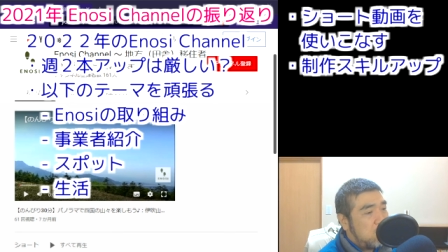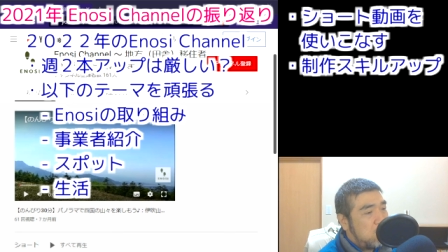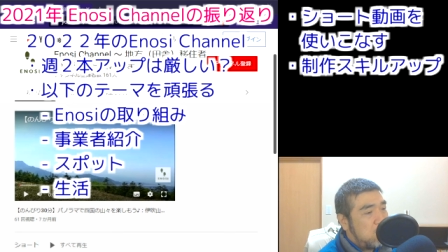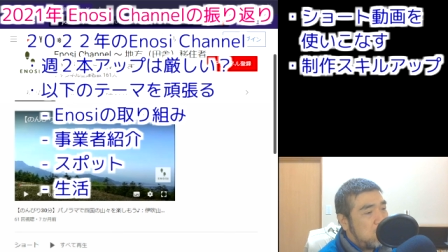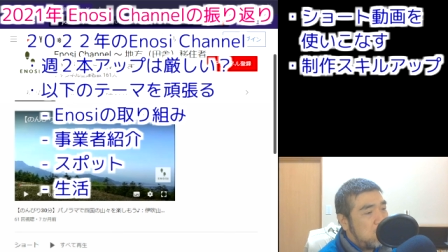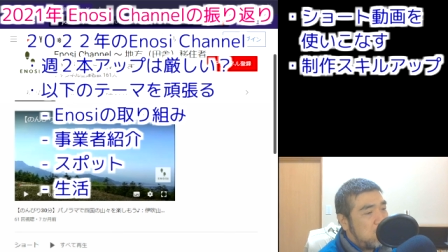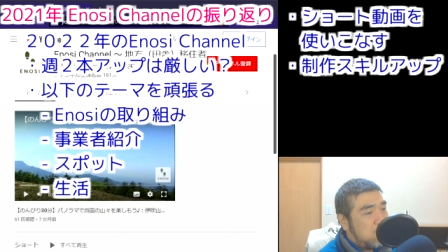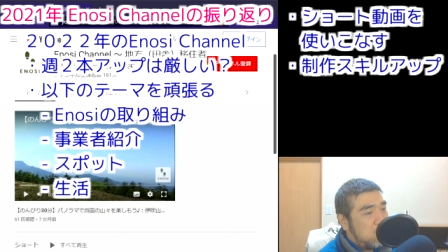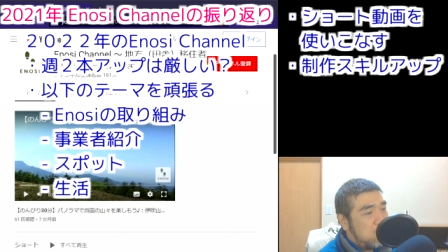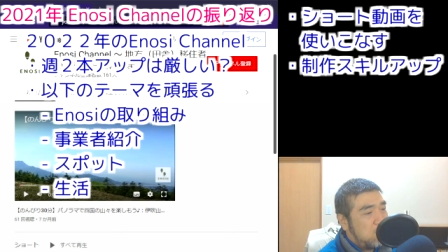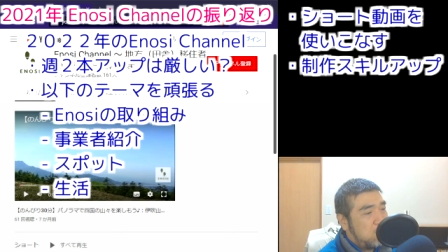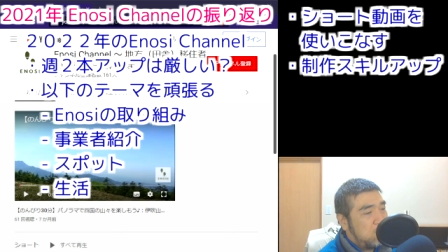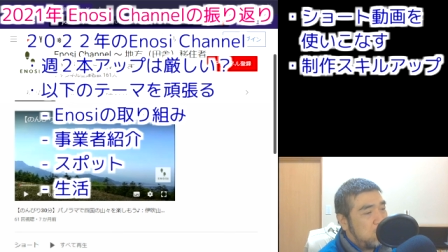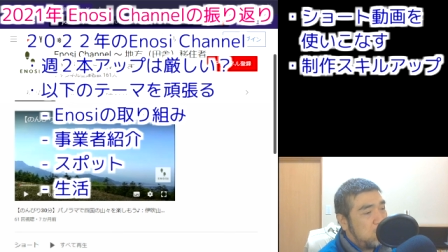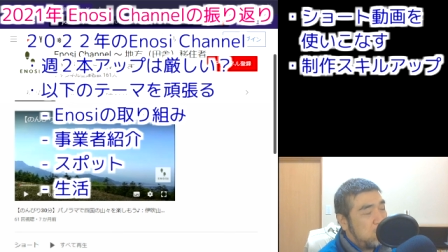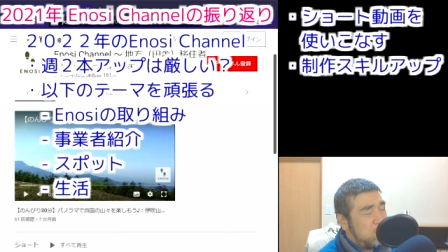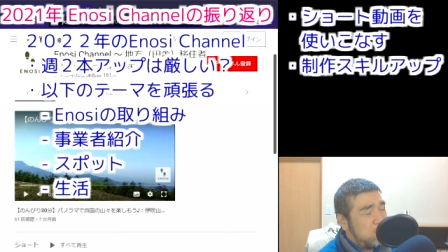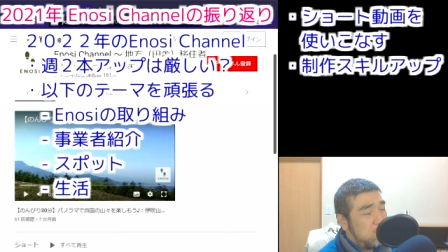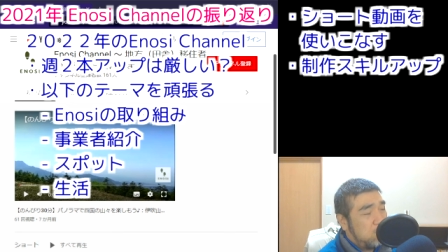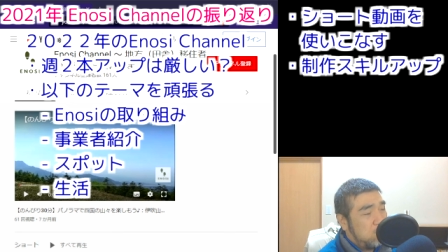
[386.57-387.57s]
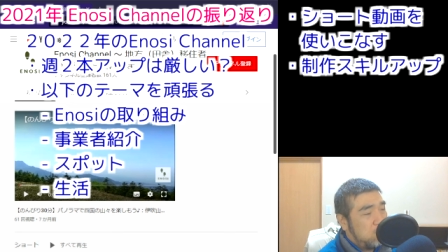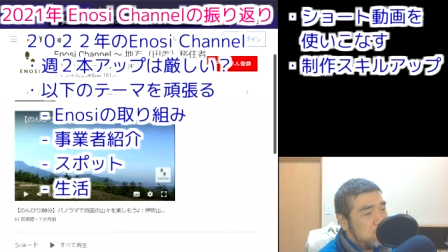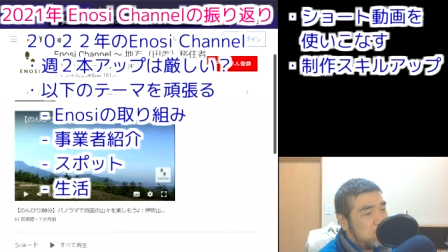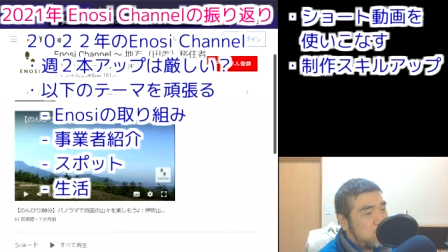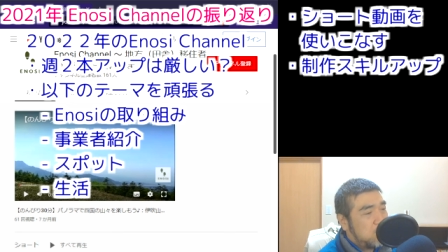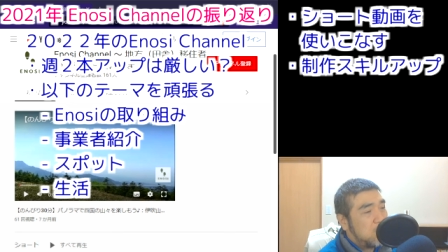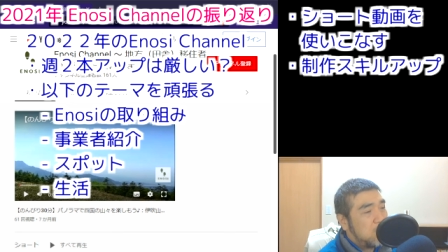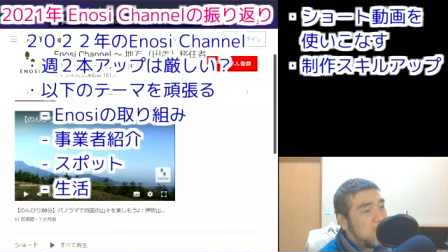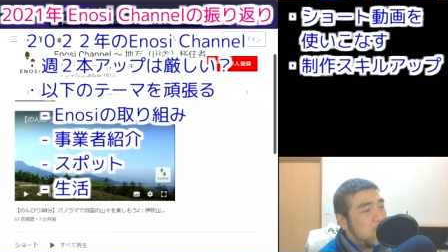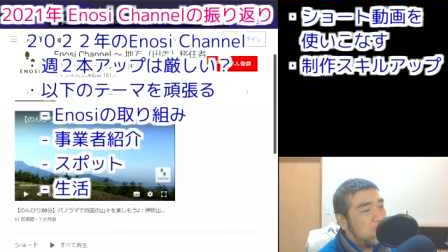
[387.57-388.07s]
あの
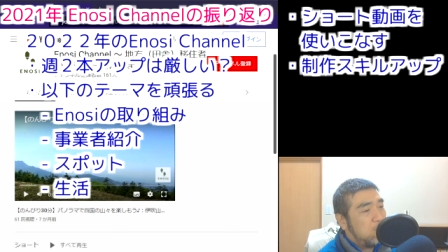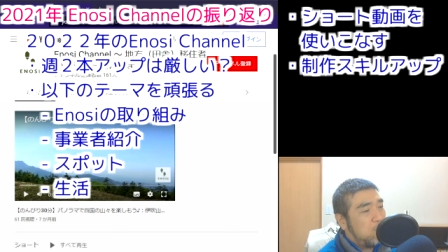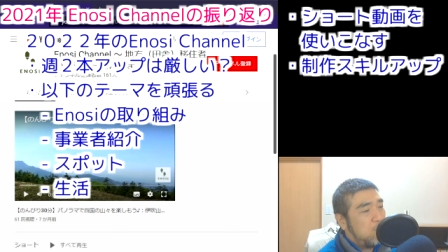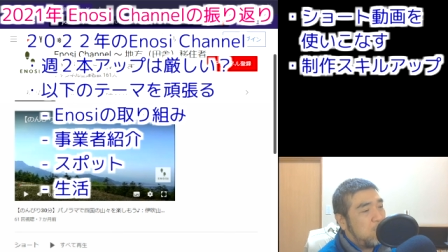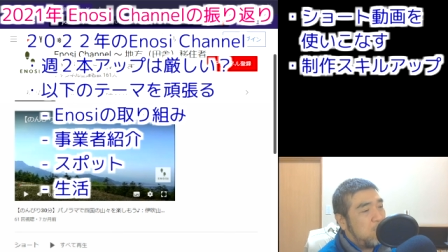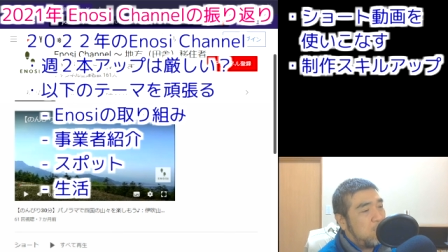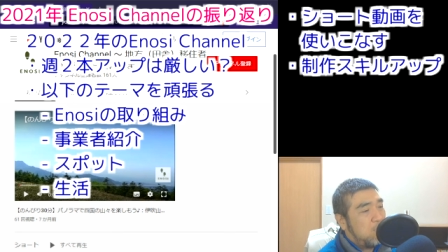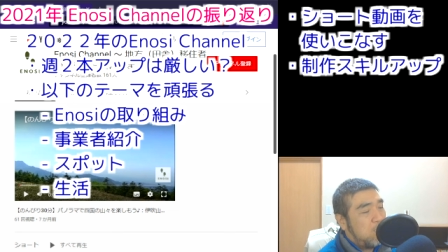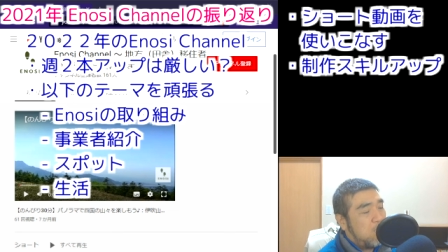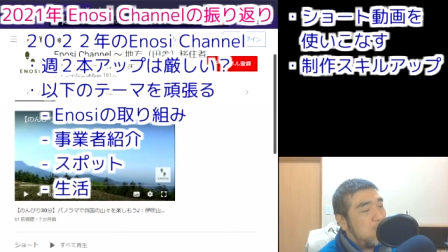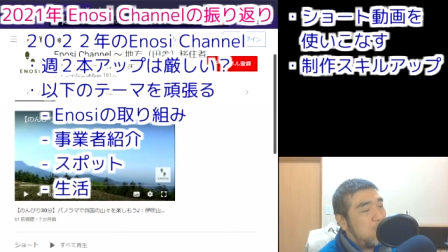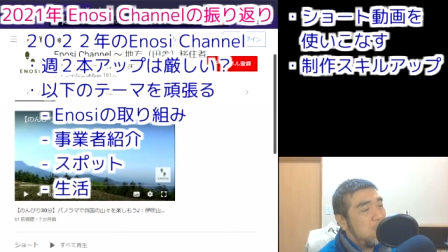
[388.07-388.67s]
力を入れね